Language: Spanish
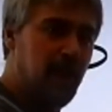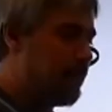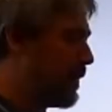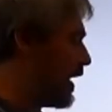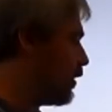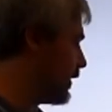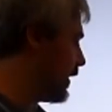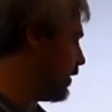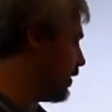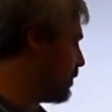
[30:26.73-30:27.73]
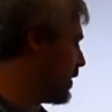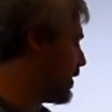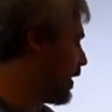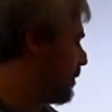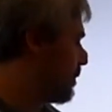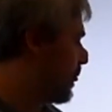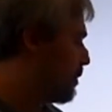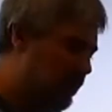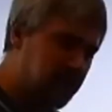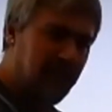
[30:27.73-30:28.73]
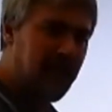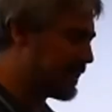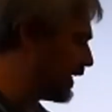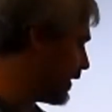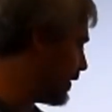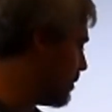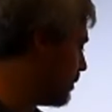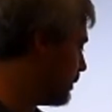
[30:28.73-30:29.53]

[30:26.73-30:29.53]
ver el contenido de la pizarra. Vamos a dar la siguiente.